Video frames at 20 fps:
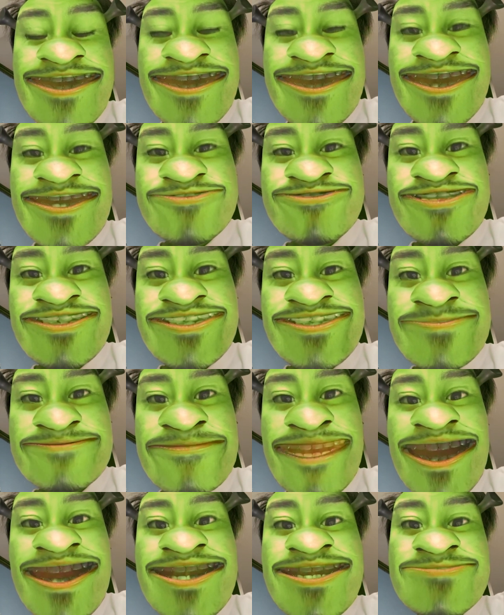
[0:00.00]
えっとですね
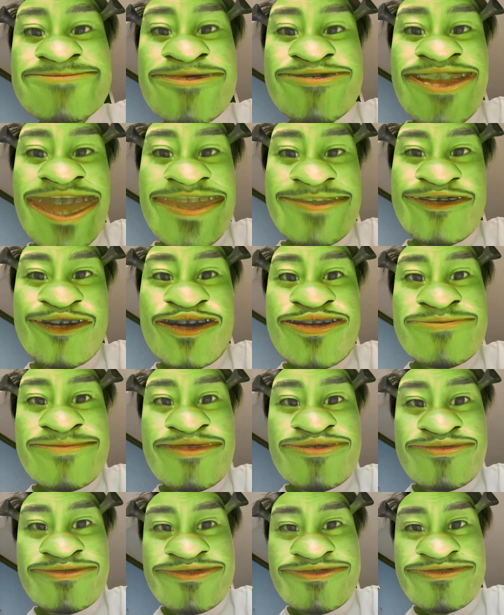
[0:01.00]
前にもねこういうも
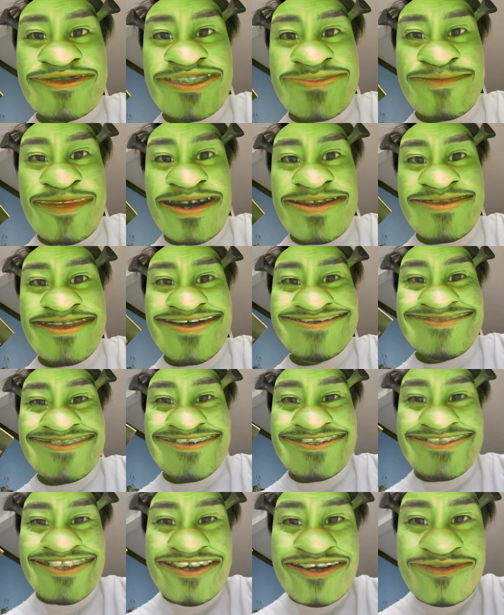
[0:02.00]
のを作ってもらったんで
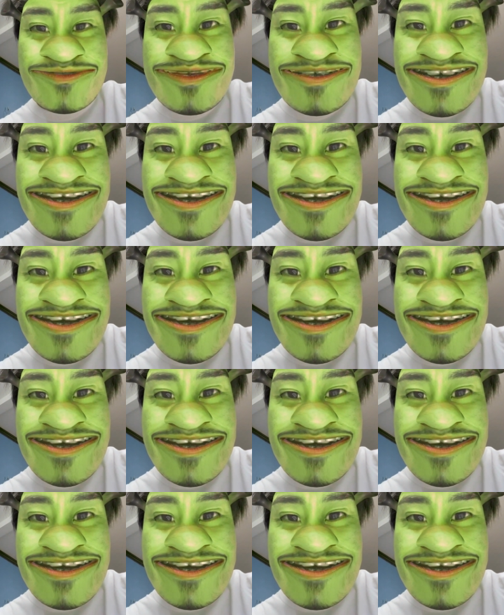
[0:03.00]
すよ